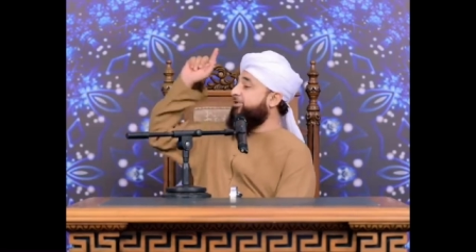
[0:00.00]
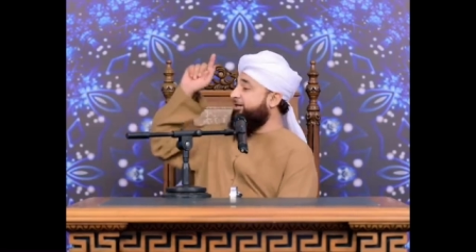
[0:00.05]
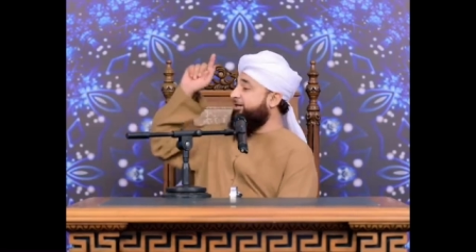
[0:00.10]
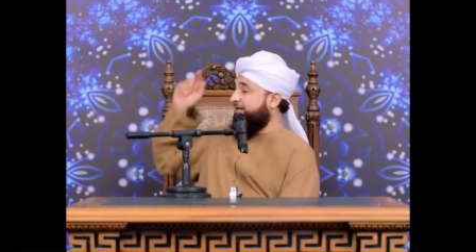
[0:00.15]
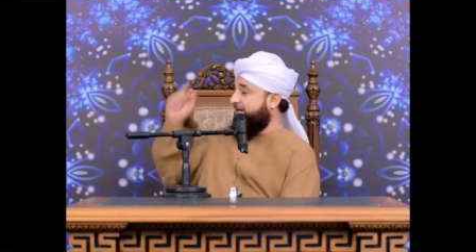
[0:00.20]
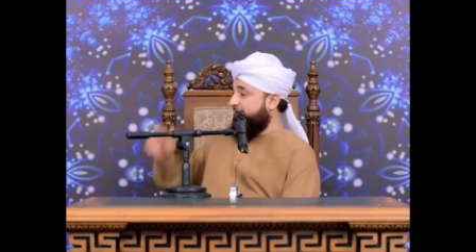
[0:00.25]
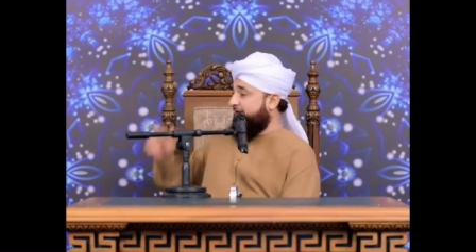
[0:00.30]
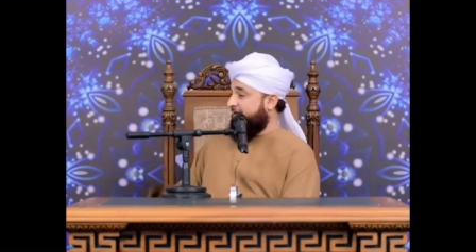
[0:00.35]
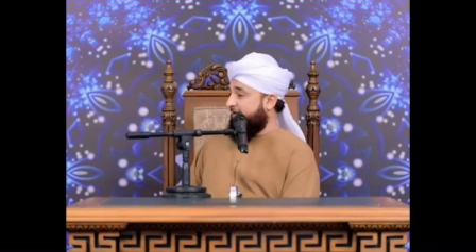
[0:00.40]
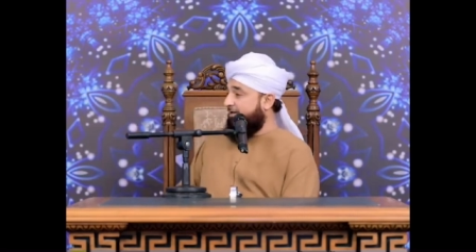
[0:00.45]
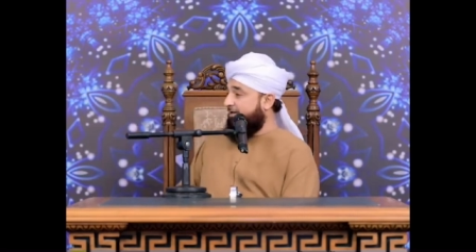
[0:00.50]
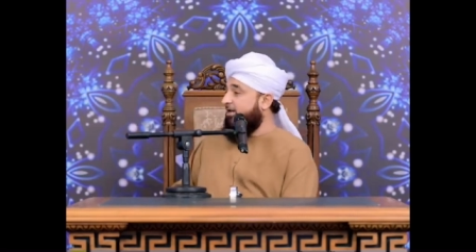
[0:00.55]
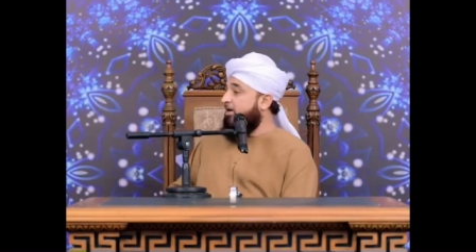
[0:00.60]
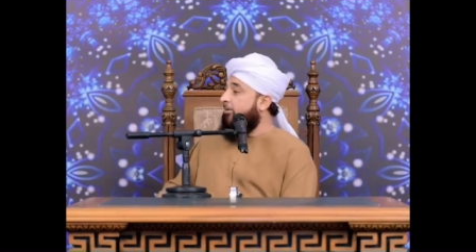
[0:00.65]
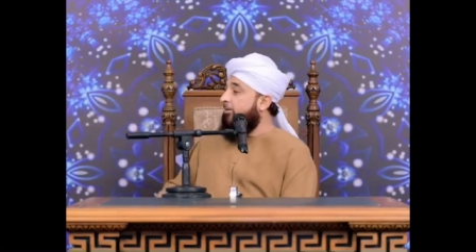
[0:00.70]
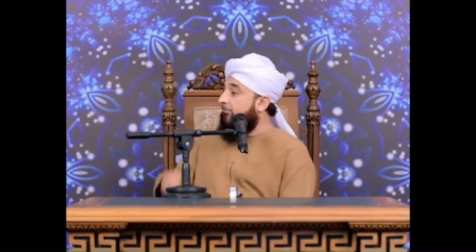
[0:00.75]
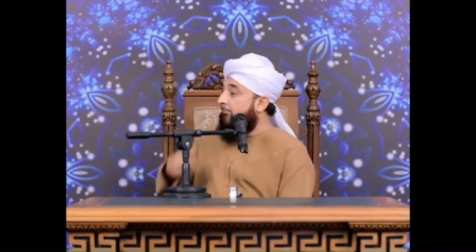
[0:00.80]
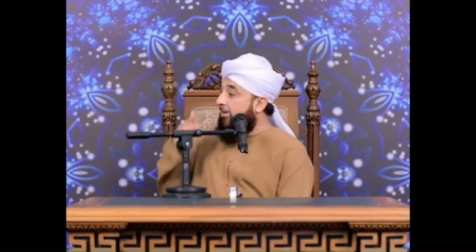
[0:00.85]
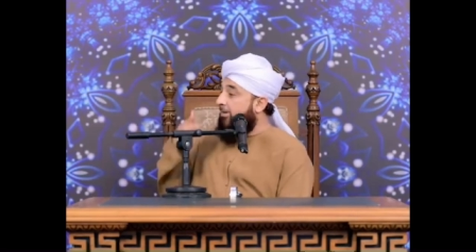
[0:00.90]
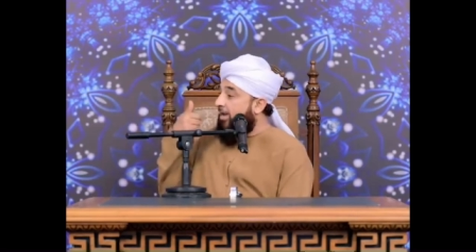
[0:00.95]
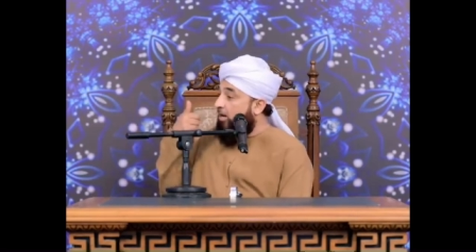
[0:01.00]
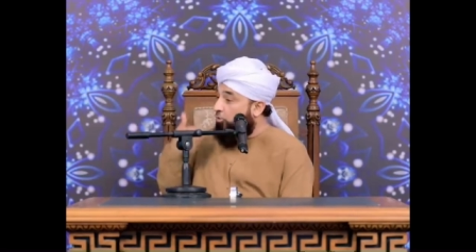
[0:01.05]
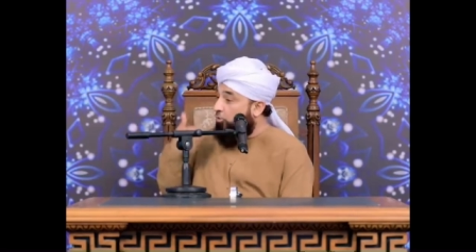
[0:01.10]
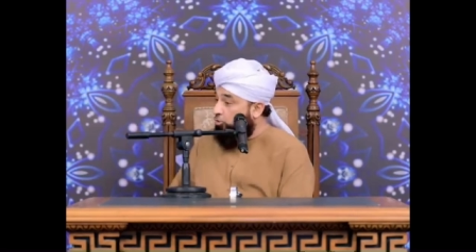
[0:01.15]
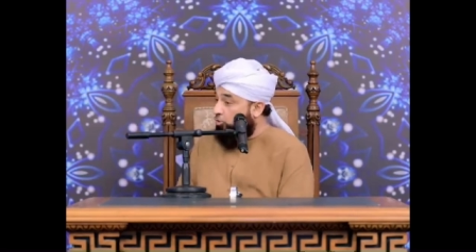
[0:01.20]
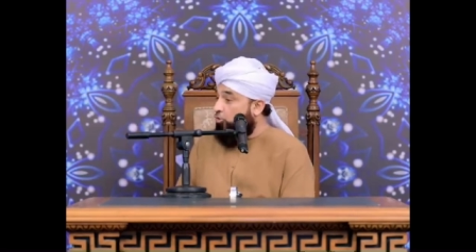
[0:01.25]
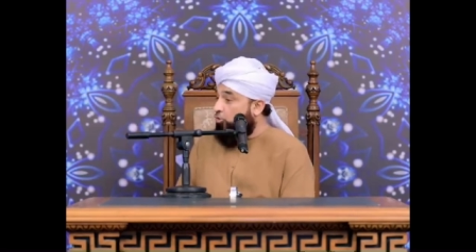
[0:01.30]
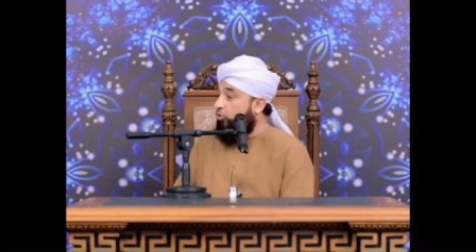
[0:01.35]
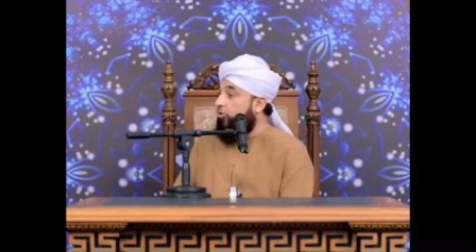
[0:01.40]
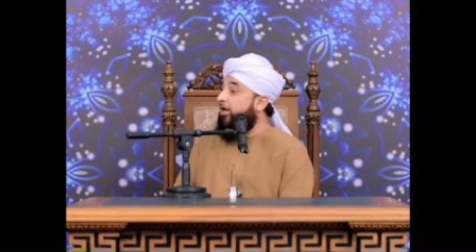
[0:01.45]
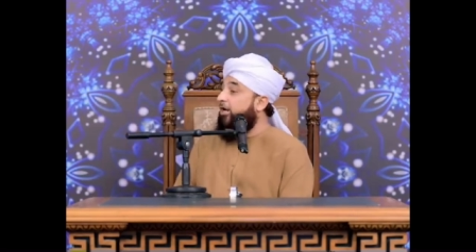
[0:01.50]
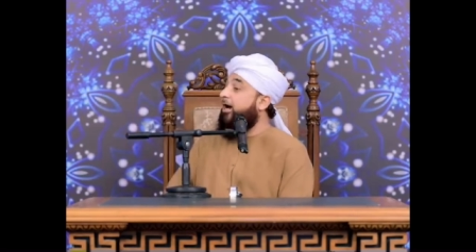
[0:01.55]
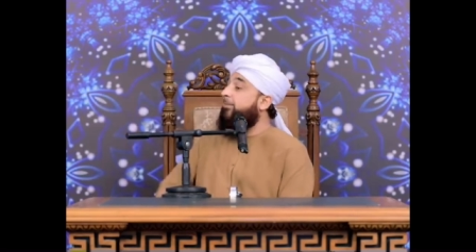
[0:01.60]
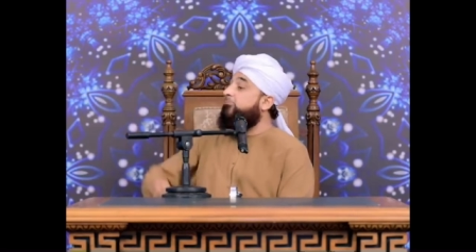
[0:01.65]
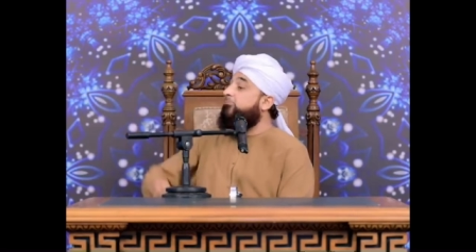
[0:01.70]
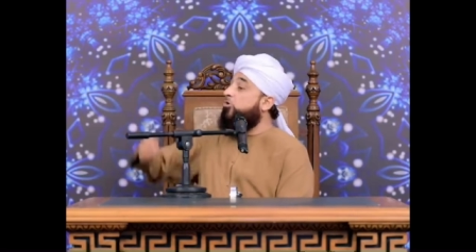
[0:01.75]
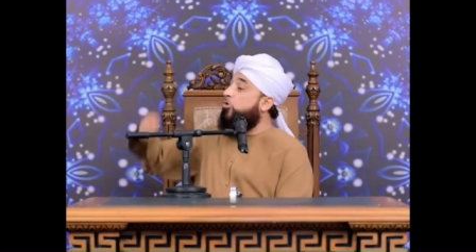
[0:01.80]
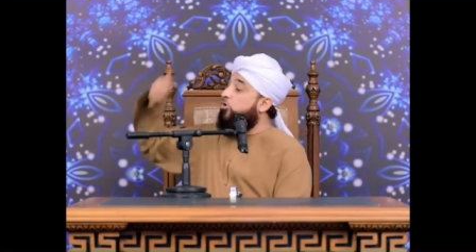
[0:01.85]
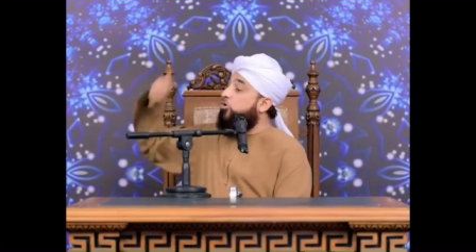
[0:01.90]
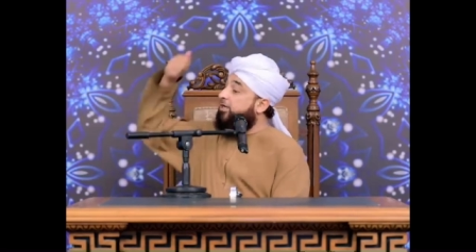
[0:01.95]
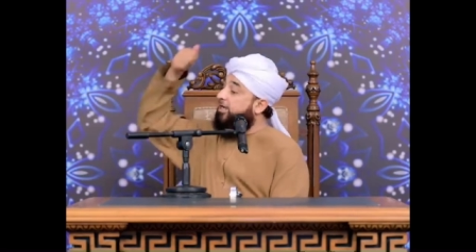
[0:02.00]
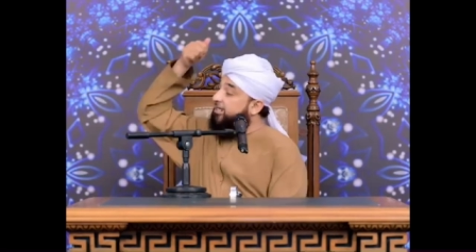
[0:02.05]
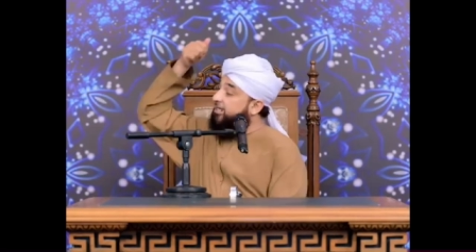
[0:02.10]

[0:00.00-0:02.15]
में निकलेंगे मैं उन गुलामों